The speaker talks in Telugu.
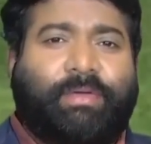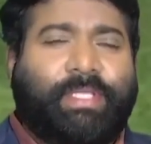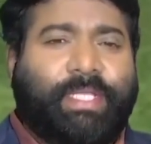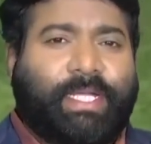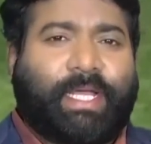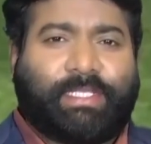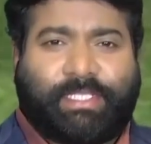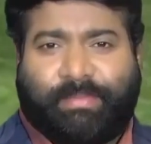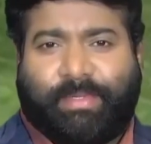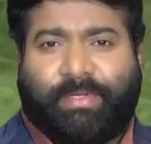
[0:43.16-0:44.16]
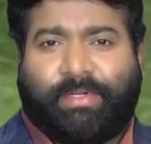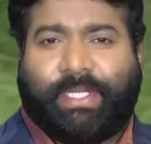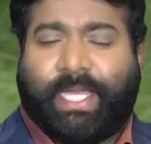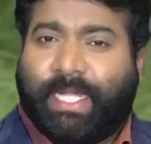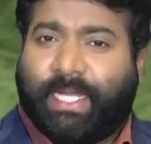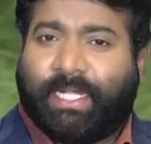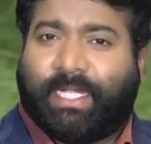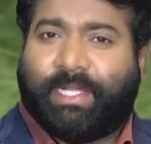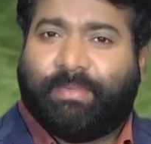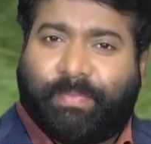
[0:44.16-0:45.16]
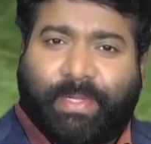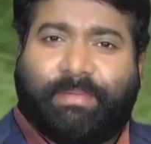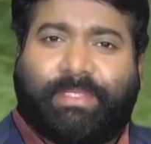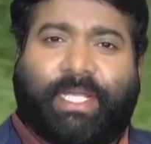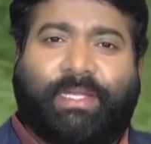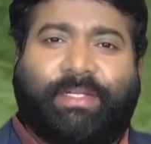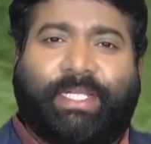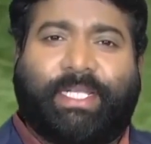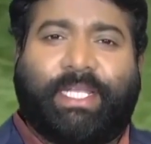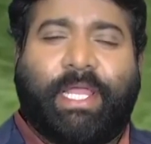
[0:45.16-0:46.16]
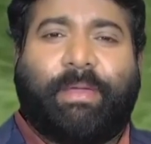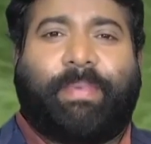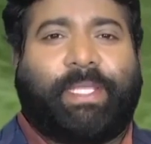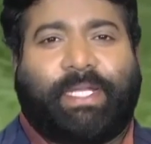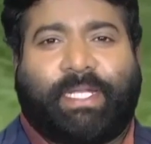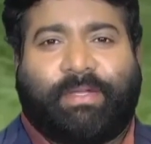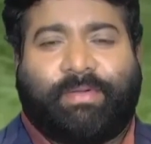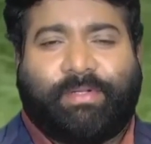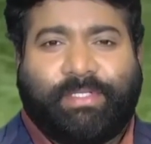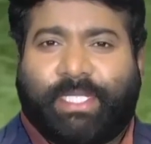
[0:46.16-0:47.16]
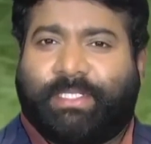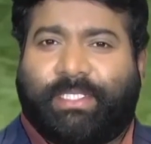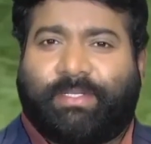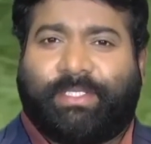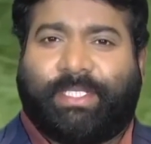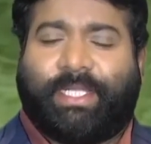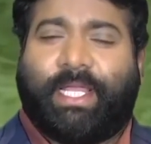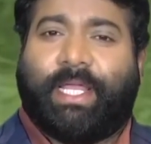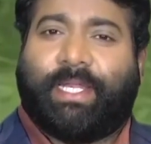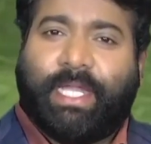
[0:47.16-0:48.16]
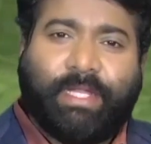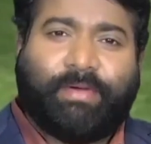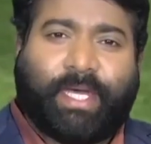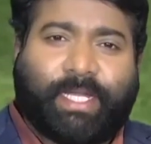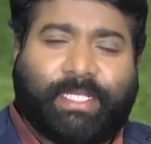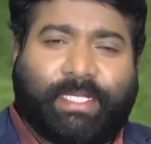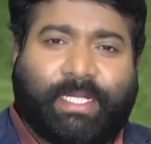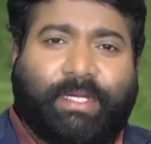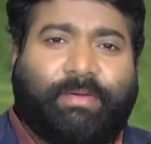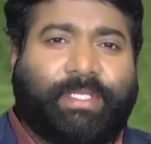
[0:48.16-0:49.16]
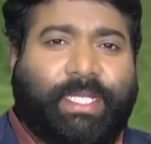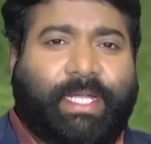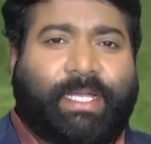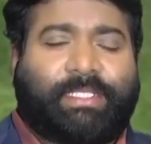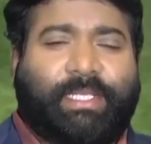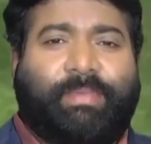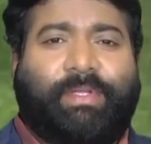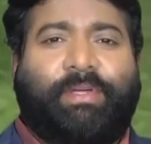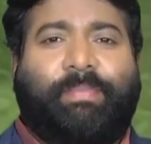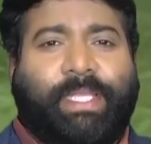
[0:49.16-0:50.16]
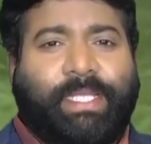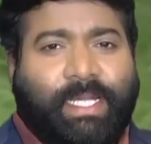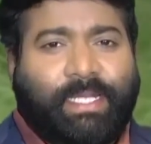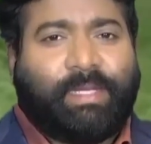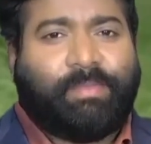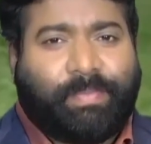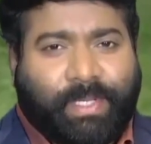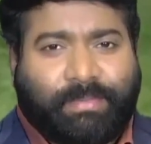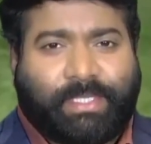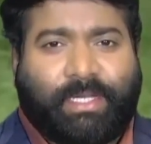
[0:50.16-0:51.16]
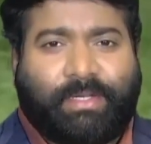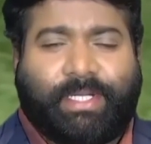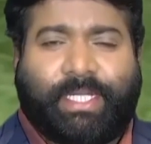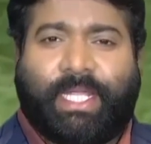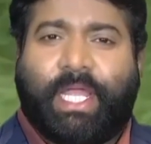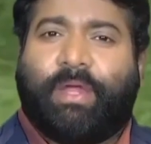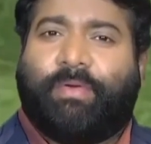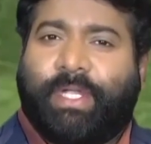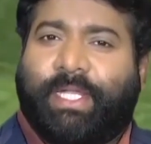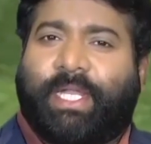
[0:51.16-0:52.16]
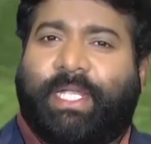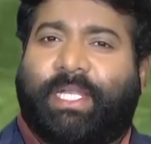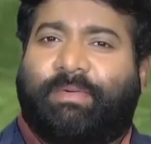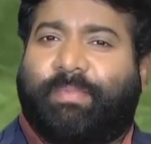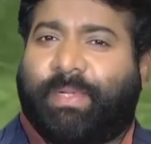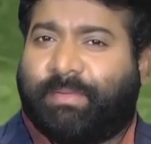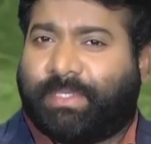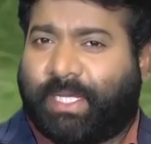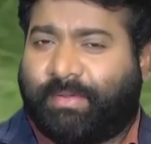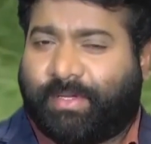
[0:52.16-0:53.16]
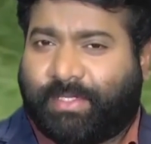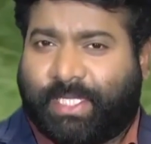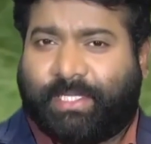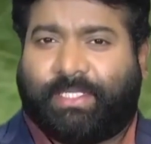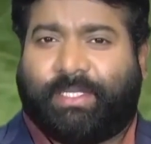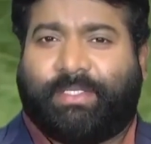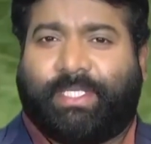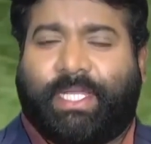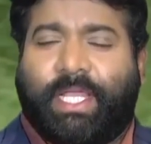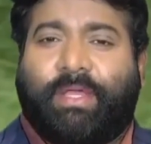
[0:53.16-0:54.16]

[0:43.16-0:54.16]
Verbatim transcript: ఉదయకాల సమయంలో ఏడు గంటల ముప్పై నిమిషాల నుండి పది గంటల వరకు జరుగుతూ ఉంది రెండవ ఆరాధన ఉదయకాల సమయంలో పది గంటల ముప్పై నిమిషాల నుండి ఒంటి గంట ముప్పై నిమిషాల వరకు జరుగుతూ ఉంది